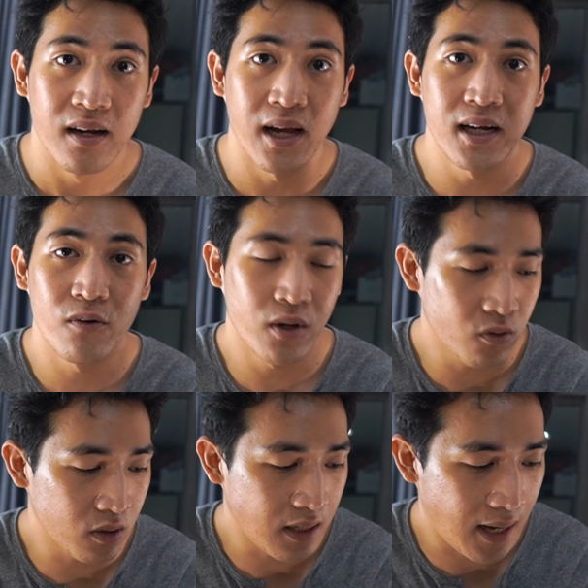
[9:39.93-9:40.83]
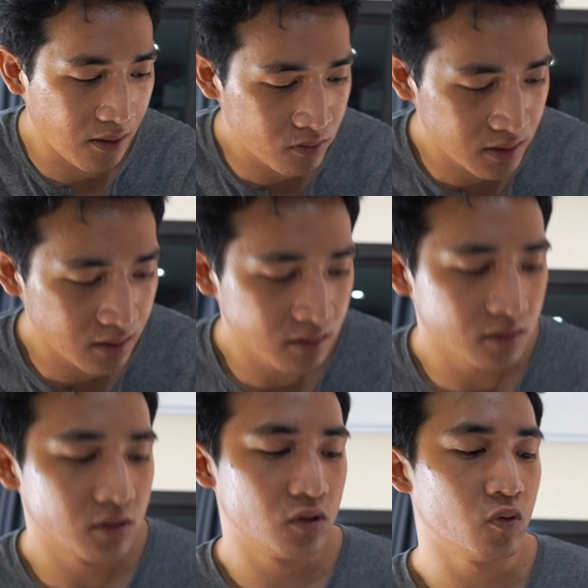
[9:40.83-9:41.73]
ถ้าเกิดว่ากดค้างดูสิ
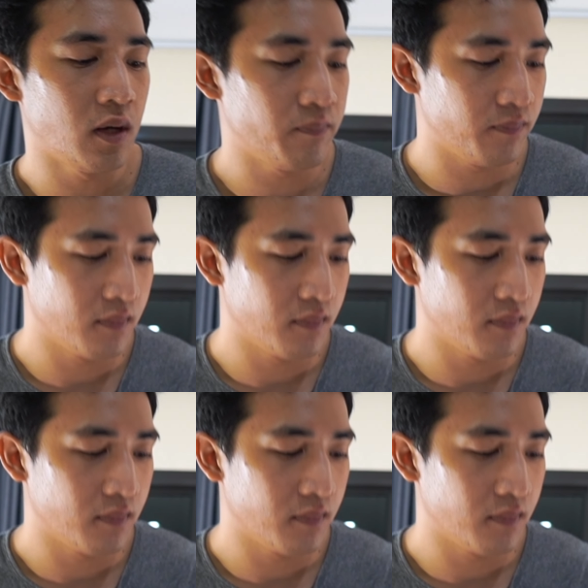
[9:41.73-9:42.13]
ชวบ